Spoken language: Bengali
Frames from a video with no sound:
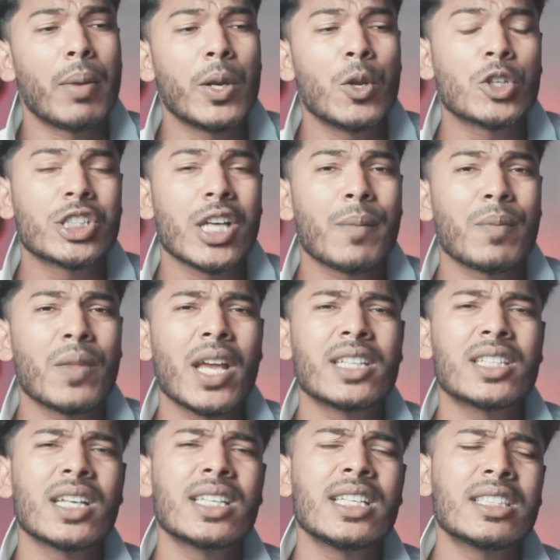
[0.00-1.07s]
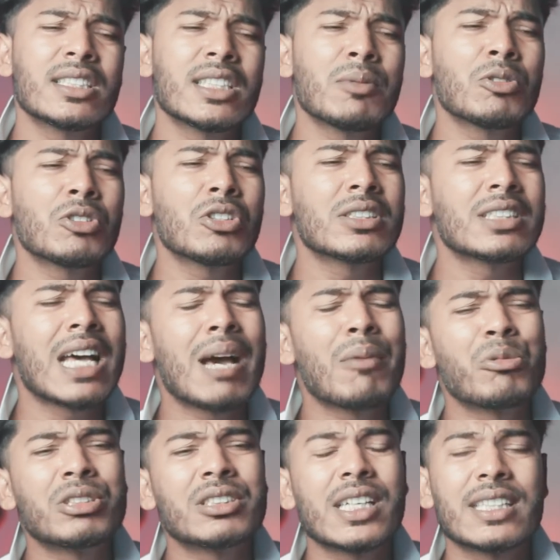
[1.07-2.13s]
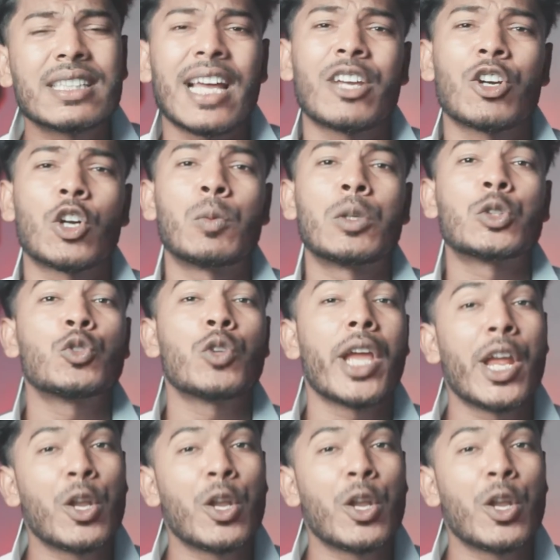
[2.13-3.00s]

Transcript: ভিডিওর সামনে আসা ইচ্ছে মতো যা মন চাই তাই করবে শুধু